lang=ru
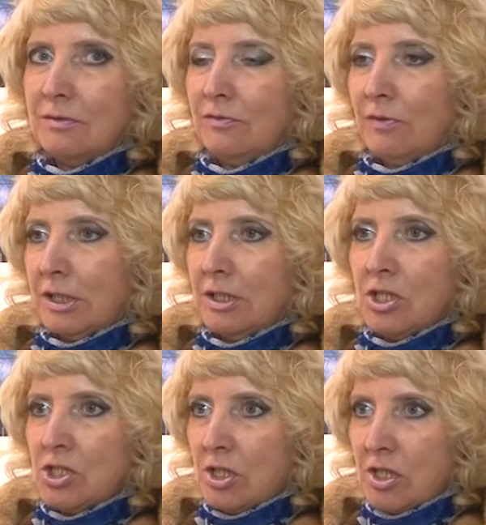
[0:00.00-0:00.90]
платные
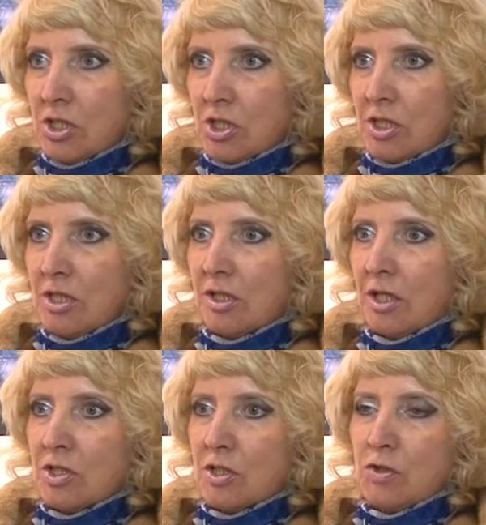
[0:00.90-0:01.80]
штанишки.
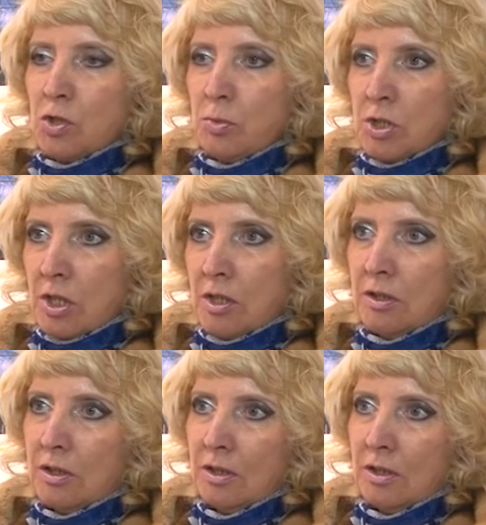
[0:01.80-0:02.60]
Конечно, все мешает.